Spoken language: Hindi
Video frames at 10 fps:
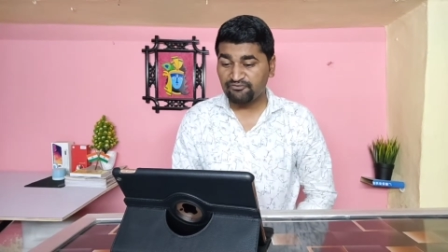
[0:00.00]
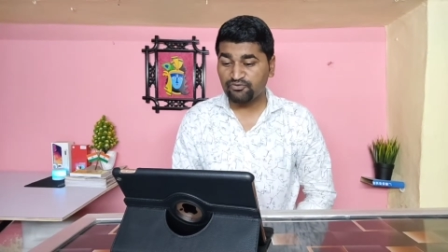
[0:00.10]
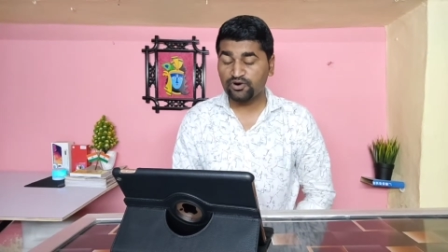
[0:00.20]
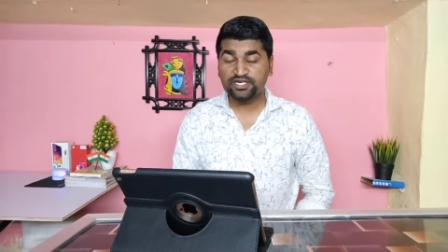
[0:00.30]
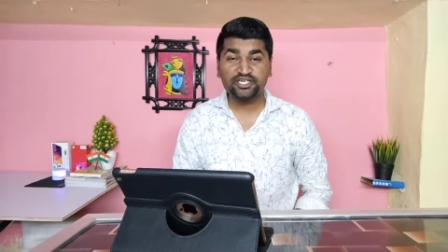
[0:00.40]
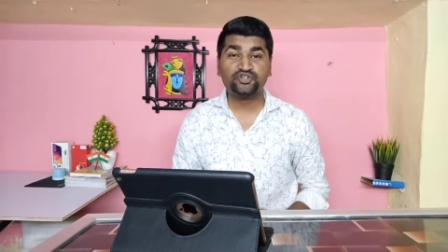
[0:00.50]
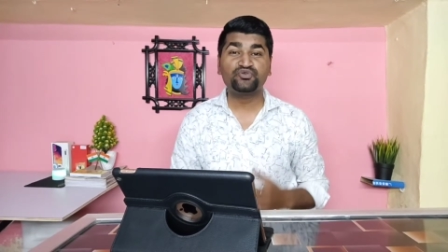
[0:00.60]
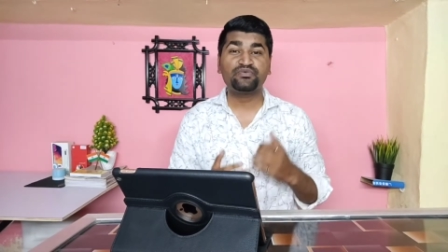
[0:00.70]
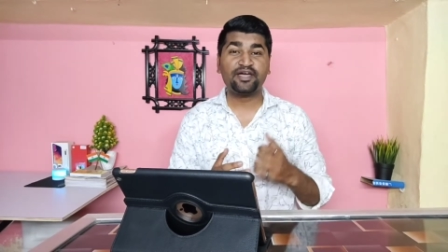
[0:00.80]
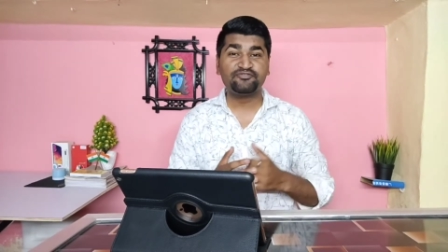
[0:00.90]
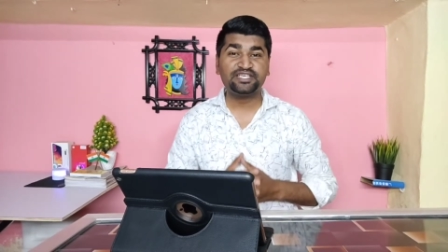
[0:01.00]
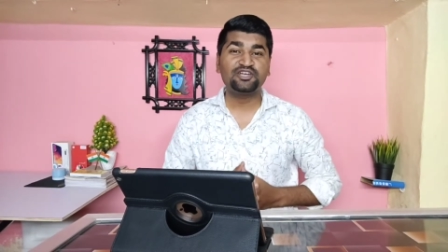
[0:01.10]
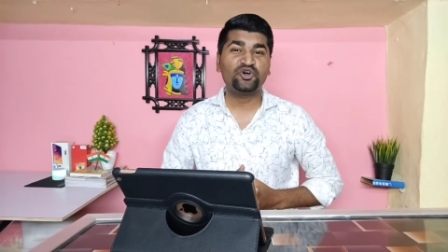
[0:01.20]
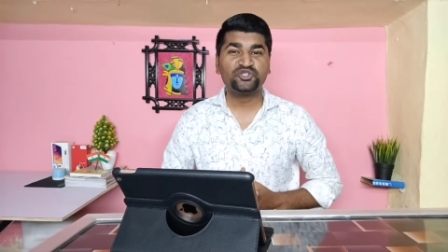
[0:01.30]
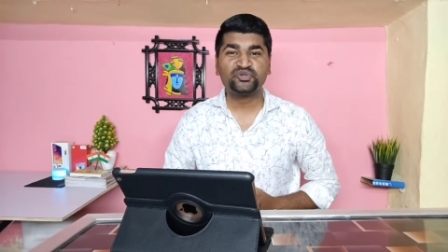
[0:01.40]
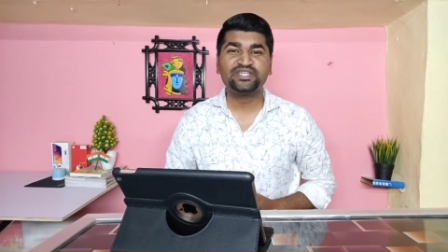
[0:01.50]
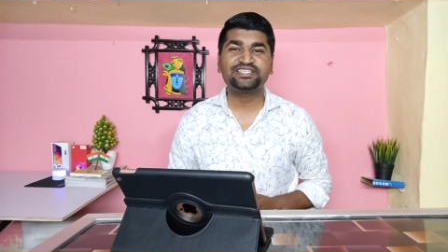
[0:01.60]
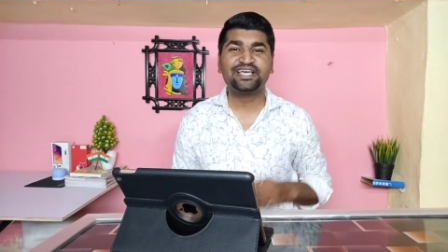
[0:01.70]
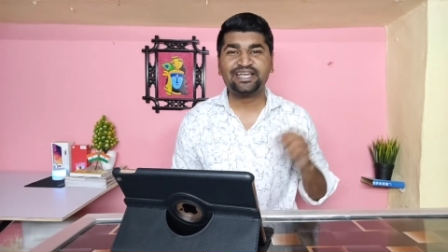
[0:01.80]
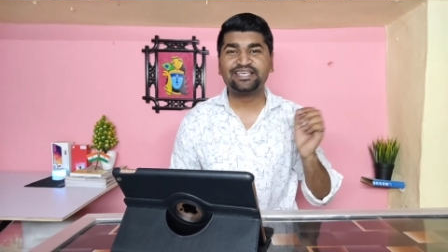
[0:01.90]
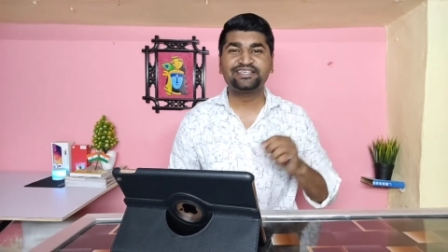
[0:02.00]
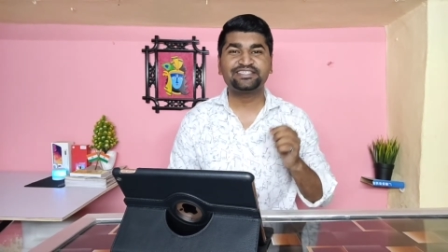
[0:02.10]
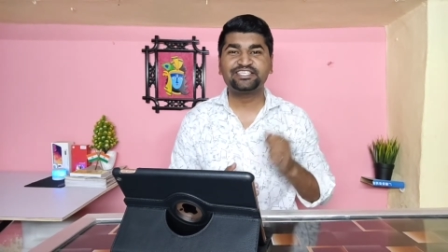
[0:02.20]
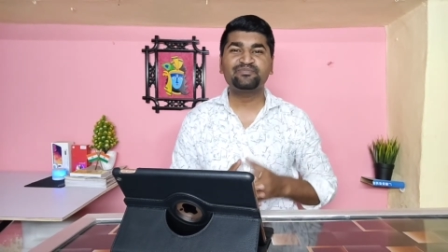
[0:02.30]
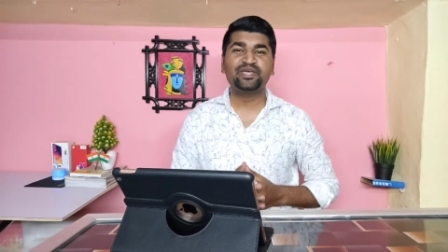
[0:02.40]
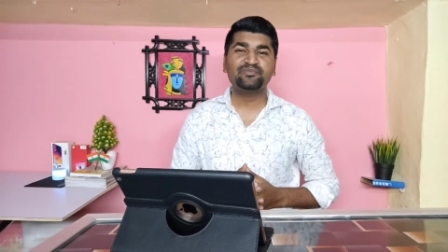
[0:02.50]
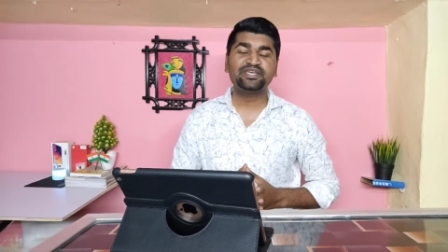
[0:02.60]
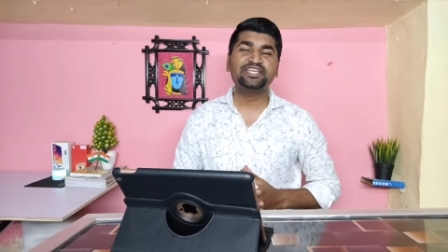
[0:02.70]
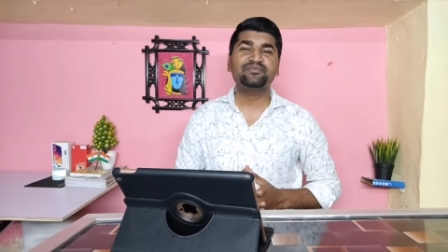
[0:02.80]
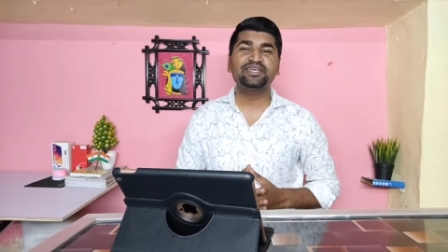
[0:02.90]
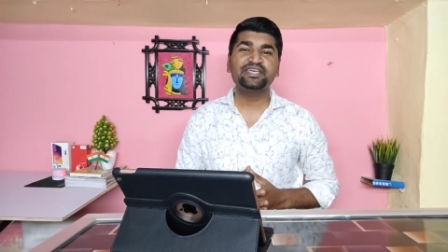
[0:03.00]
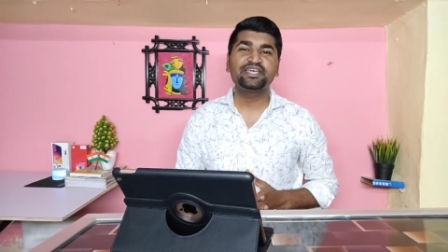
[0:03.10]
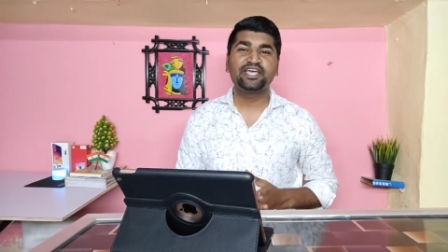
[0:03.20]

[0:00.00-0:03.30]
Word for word: एम फोर्टी टू फाइव जी लॉन्च होने जा रहा है इसी मई महीने में